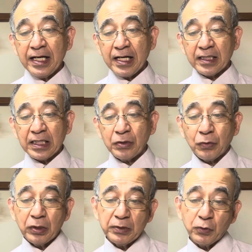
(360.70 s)
あなたのと
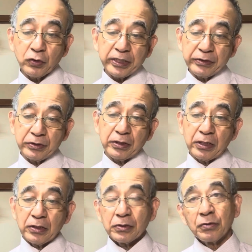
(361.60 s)
ころに戻ってくる。
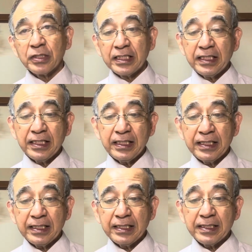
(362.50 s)
その
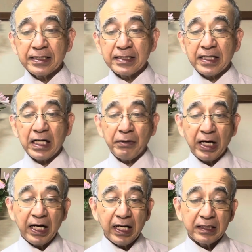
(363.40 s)
時、サラ
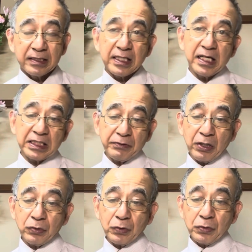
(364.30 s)
は、サラには
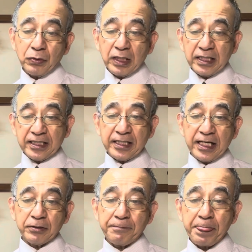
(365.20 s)
男の子ができて
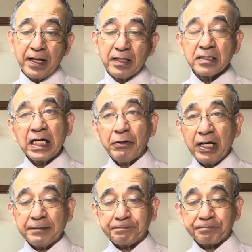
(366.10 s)
いる。空
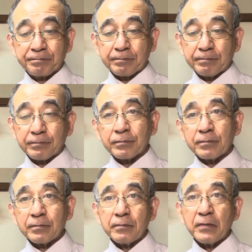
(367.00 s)
は、
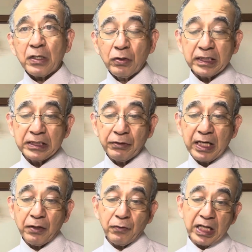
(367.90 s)
私
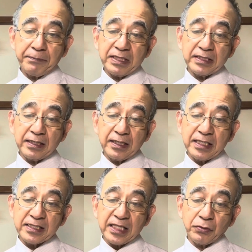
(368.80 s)
は笑えませんで
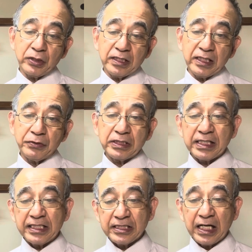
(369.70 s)
したと言って打ち
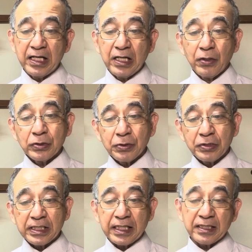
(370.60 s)
消した。恐ろ
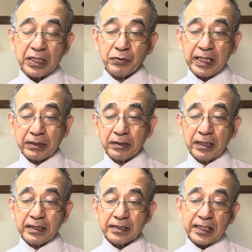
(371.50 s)
しかったのである。
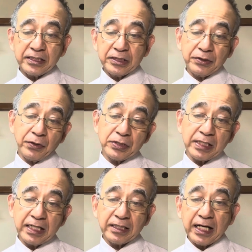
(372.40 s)
しかし死は仰せ
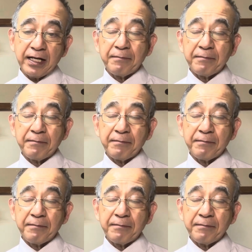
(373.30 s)
られた。